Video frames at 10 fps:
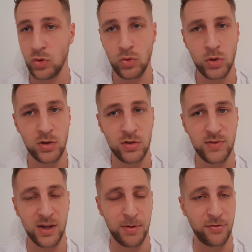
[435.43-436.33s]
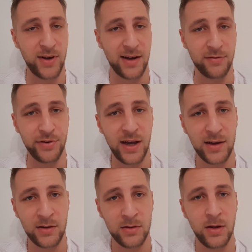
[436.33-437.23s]
Und wie halt bei Fragen,
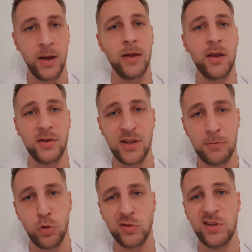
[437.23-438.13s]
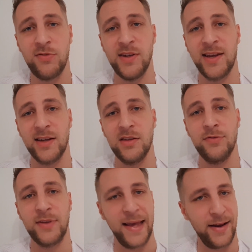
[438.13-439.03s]
Fragen, Kritik, positiv wie
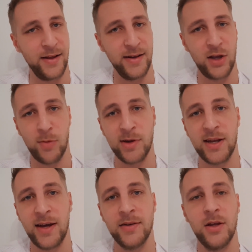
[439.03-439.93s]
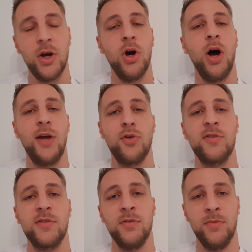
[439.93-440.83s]
negativ, gerne in den Kommentaren.
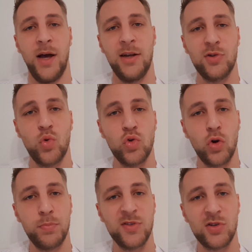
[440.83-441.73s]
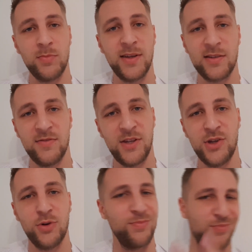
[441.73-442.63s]
Ansonsten alles Gute und bis zum nächsten
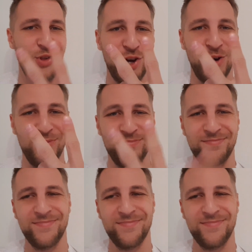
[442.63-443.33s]
Video. Ciao.